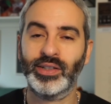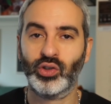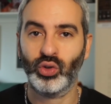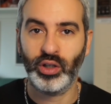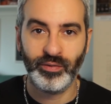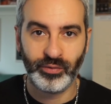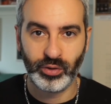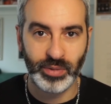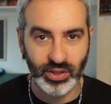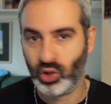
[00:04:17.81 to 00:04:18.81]
che sono le
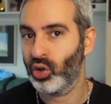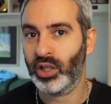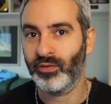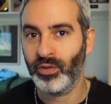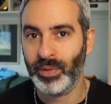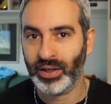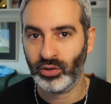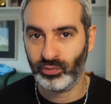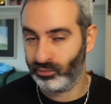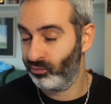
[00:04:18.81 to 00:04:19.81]
informazioni che vi,
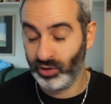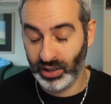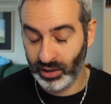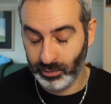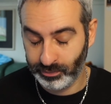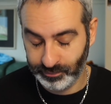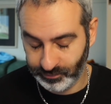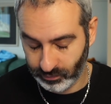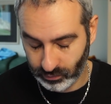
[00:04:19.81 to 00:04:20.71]
men- vi